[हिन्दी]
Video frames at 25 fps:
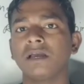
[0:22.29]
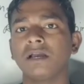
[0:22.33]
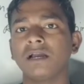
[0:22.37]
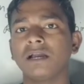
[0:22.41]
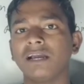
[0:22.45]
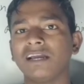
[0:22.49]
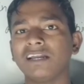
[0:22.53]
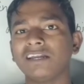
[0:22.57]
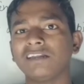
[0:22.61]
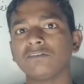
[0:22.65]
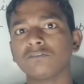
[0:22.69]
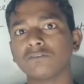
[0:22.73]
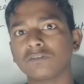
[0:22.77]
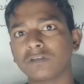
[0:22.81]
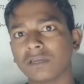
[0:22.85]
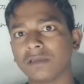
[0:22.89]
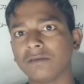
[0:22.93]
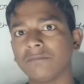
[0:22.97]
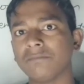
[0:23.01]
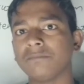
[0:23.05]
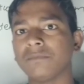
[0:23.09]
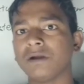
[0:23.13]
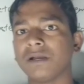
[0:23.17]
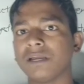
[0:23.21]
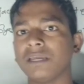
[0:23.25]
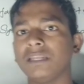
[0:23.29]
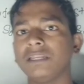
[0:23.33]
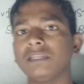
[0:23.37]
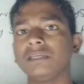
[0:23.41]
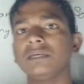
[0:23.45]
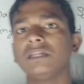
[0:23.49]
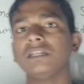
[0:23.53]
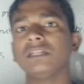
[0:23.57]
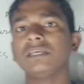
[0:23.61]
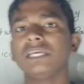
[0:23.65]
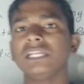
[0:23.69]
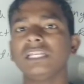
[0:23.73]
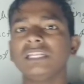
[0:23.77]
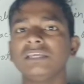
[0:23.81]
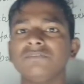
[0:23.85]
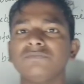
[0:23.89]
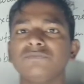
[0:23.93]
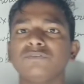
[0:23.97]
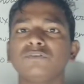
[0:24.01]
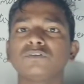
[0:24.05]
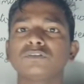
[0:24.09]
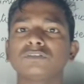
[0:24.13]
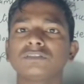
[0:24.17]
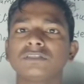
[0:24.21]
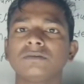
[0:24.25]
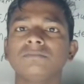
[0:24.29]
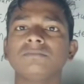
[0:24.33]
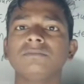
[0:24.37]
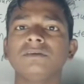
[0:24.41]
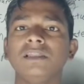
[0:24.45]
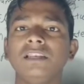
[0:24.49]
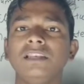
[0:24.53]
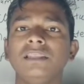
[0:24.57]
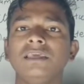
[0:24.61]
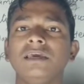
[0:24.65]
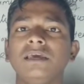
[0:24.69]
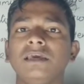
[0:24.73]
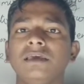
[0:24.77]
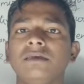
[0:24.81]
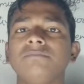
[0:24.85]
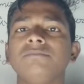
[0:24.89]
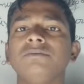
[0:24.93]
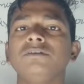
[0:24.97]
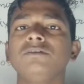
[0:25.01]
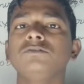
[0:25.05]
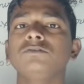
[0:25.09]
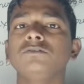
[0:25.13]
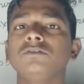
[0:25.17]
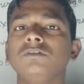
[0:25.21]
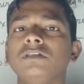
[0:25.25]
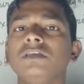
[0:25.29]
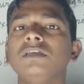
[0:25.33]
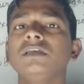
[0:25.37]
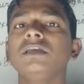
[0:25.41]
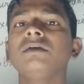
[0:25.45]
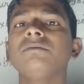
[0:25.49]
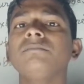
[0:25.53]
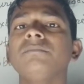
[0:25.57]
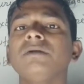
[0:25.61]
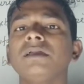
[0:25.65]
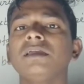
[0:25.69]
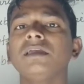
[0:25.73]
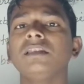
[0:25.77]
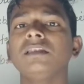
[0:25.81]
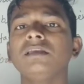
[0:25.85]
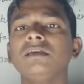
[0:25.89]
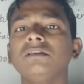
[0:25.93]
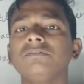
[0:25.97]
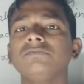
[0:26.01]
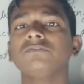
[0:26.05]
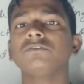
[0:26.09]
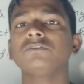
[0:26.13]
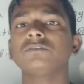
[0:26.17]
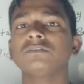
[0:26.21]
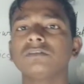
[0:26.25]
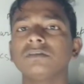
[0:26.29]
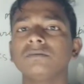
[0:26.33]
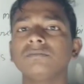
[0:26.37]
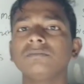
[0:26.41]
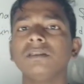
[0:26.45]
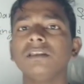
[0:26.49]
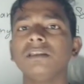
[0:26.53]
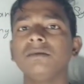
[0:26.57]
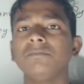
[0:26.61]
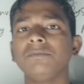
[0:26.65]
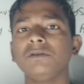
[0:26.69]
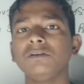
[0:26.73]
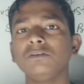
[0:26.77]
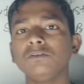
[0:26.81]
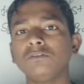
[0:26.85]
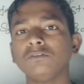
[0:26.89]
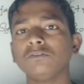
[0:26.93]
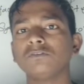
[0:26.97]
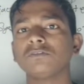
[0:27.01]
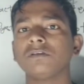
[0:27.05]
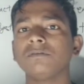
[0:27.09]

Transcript: कैड और कैम मैकेनिकल के लिए फोर्थ सेम के लिए है वीडियो ठीक है मैकेनिकल फोर्थ सेम के लिए वीडियो तो